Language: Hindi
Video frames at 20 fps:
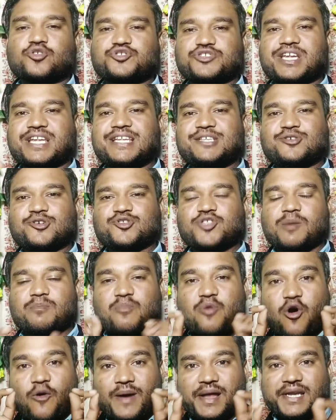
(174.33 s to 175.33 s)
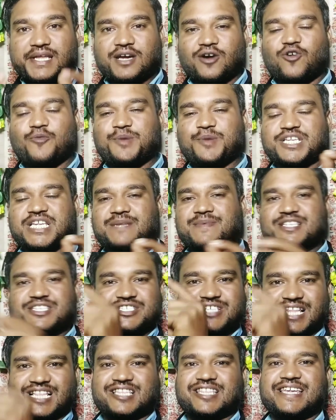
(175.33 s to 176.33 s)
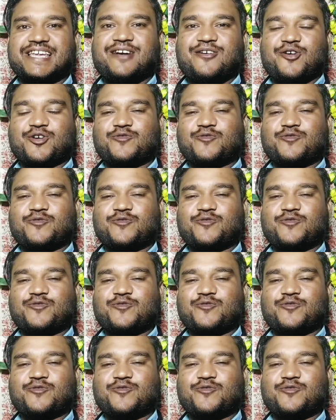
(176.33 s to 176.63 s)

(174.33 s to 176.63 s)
तो चलिए दोस्तों मोबाइल के होम स्क्रीन में चलते हैं